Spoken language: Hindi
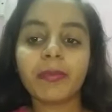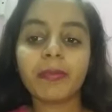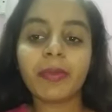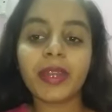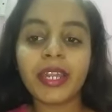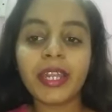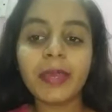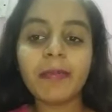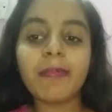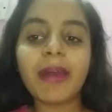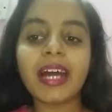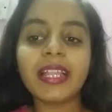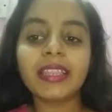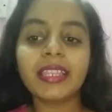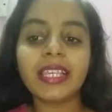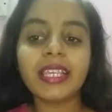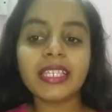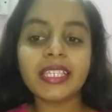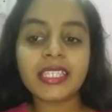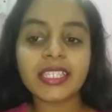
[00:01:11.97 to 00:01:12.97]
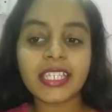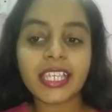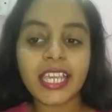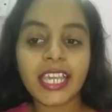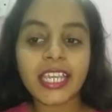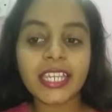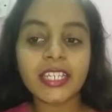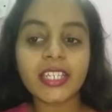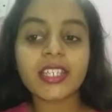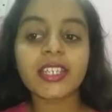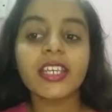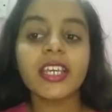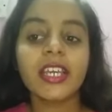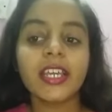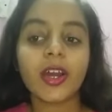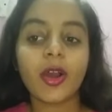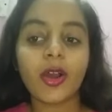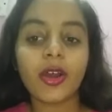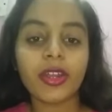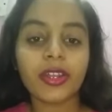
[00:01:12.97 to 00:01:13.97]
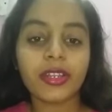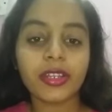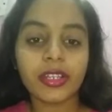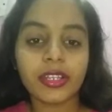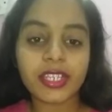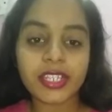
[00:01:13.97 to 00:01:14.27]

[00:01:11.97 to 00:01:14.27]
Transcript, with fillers: बड़ी बातें स्टेट और